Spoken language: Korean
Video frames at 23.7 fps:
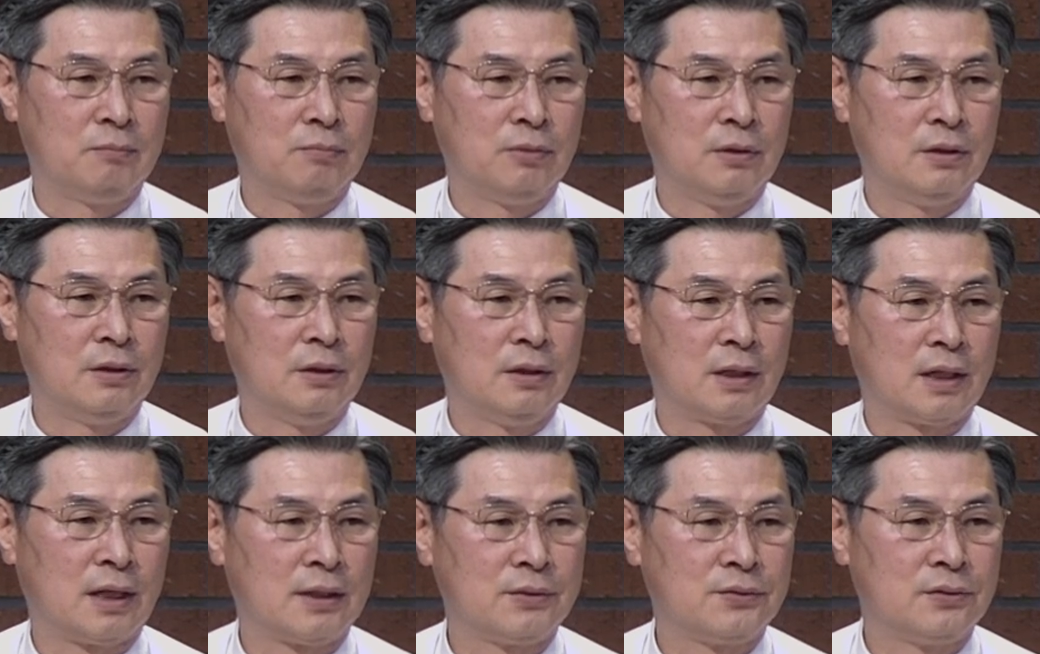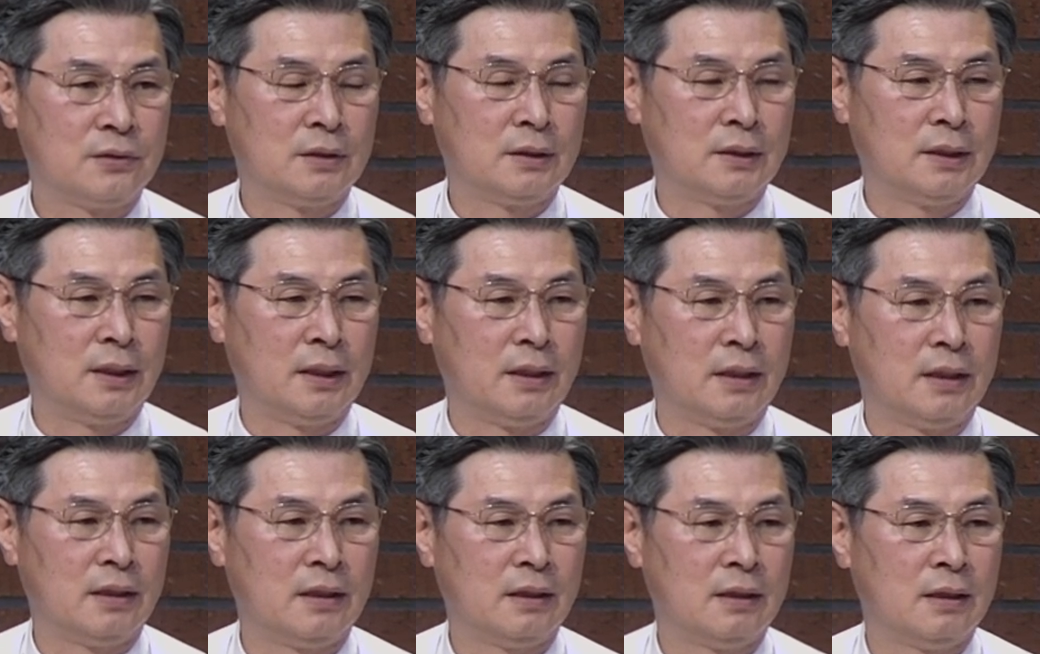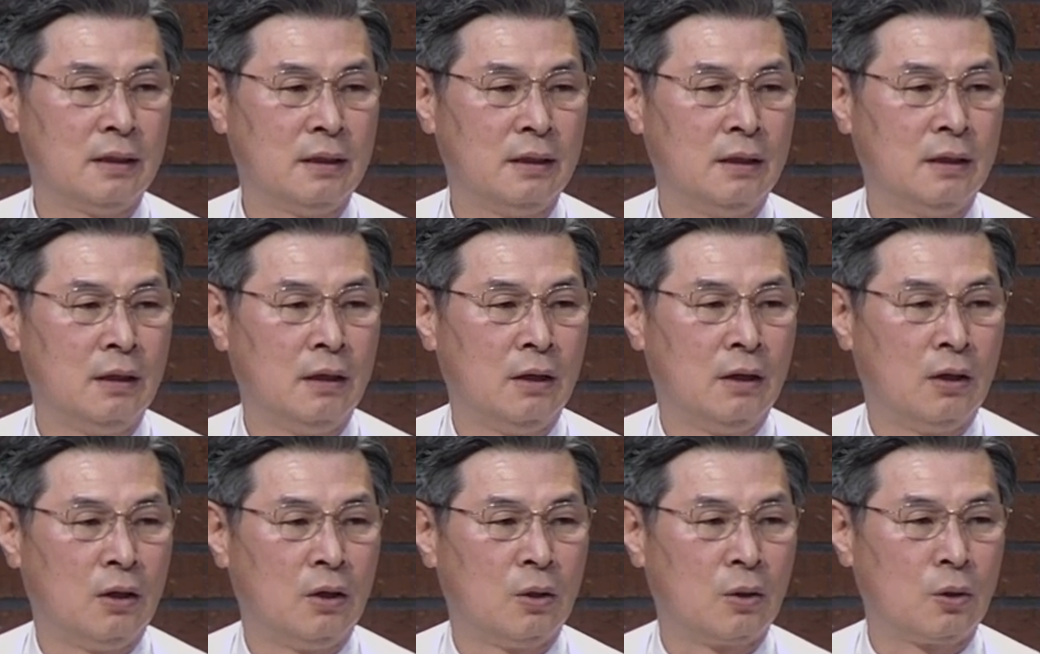불려갔을 때
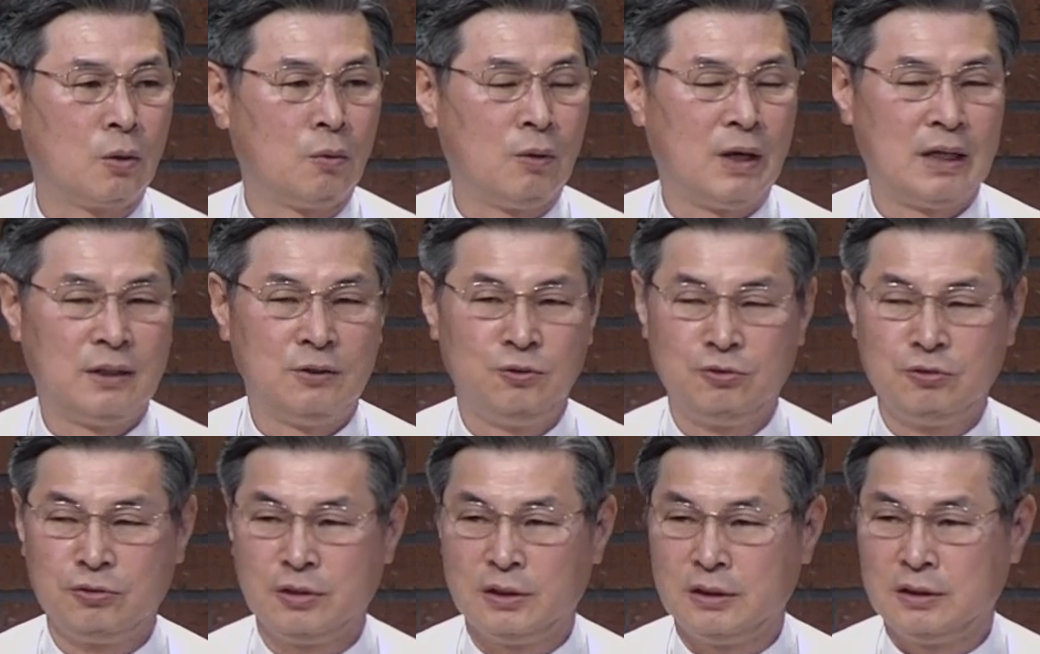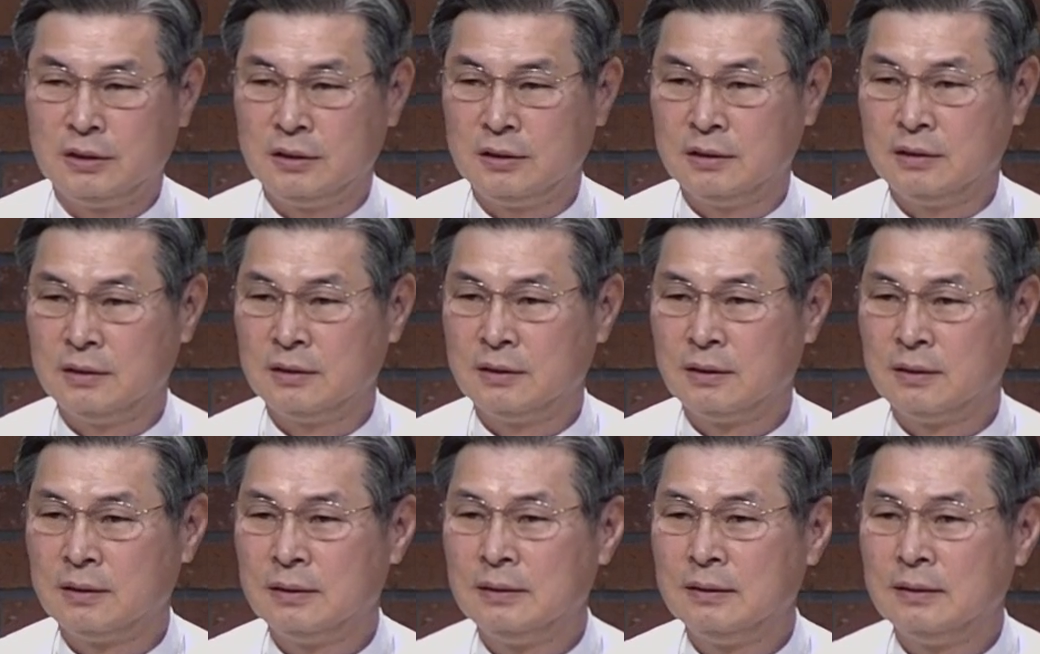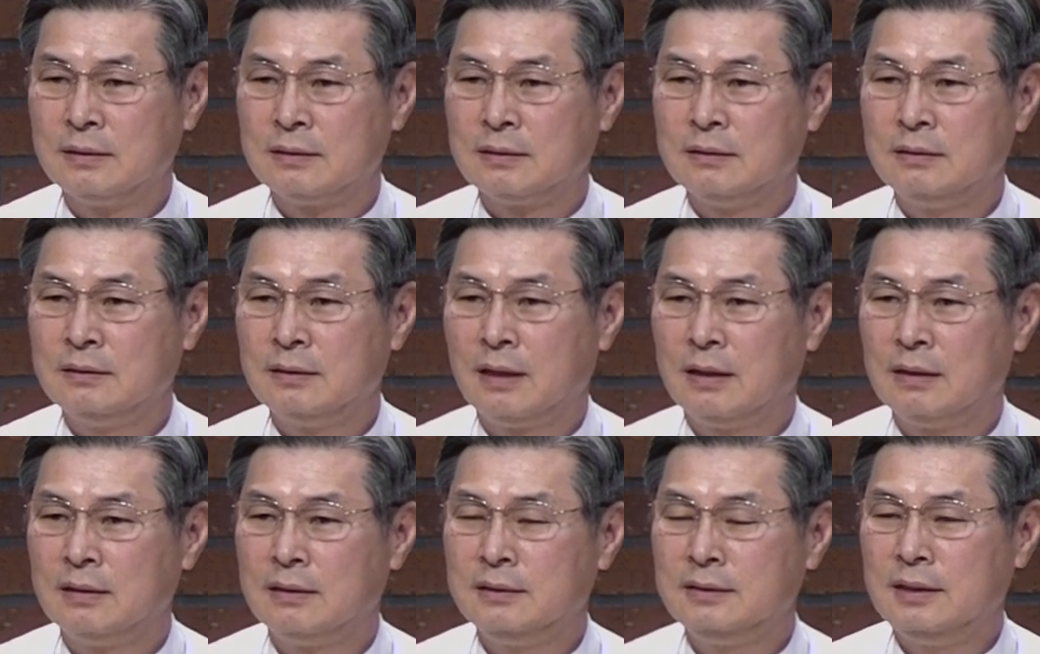로완중이는
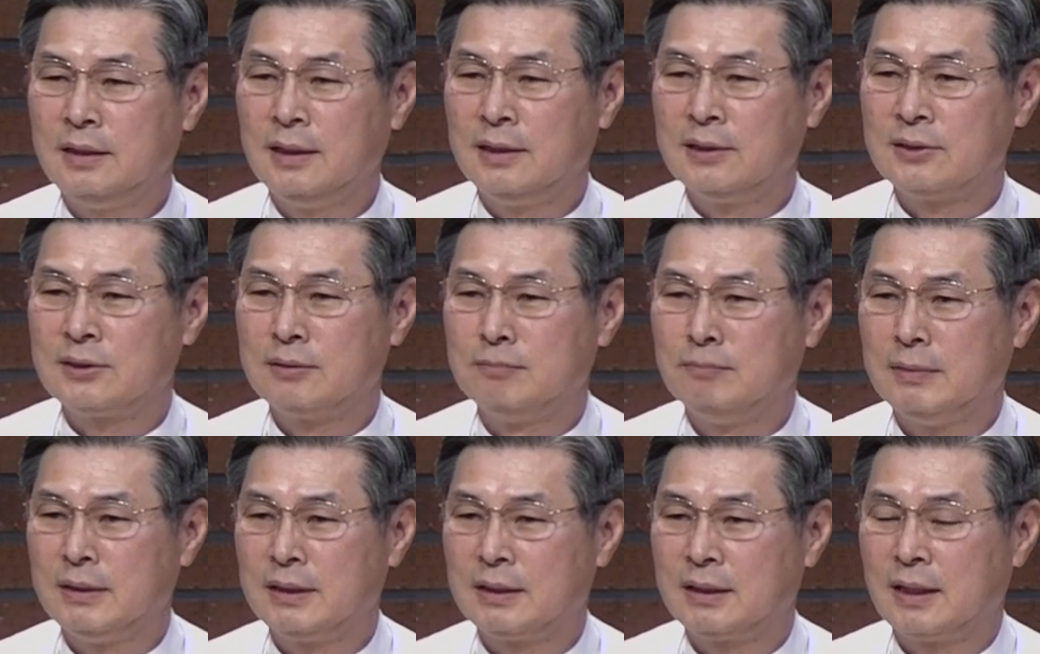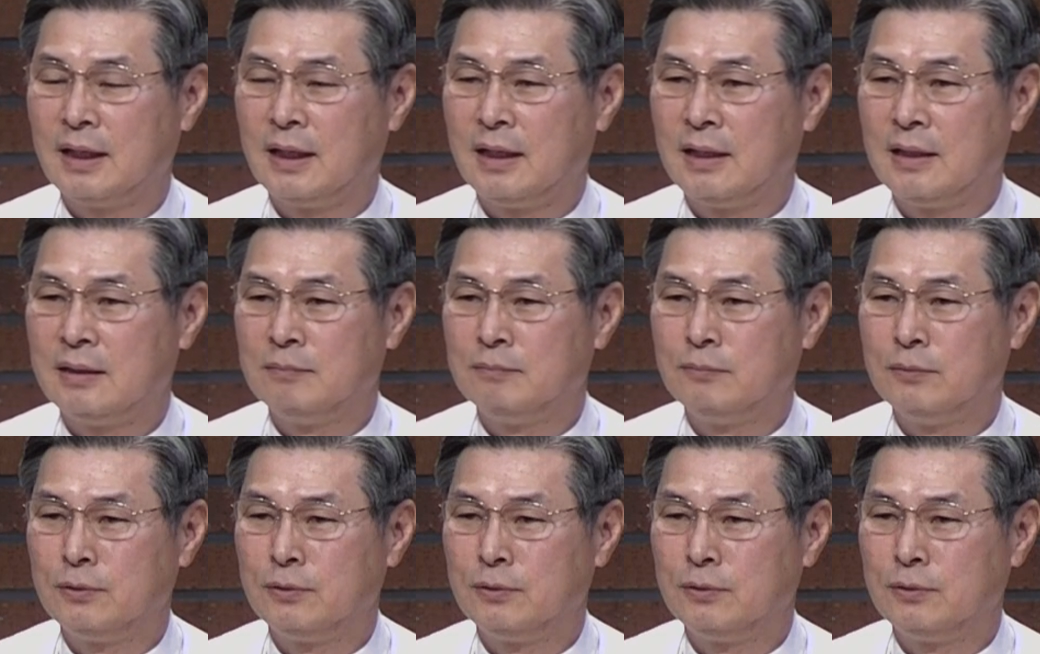그가 어디에 있습니까?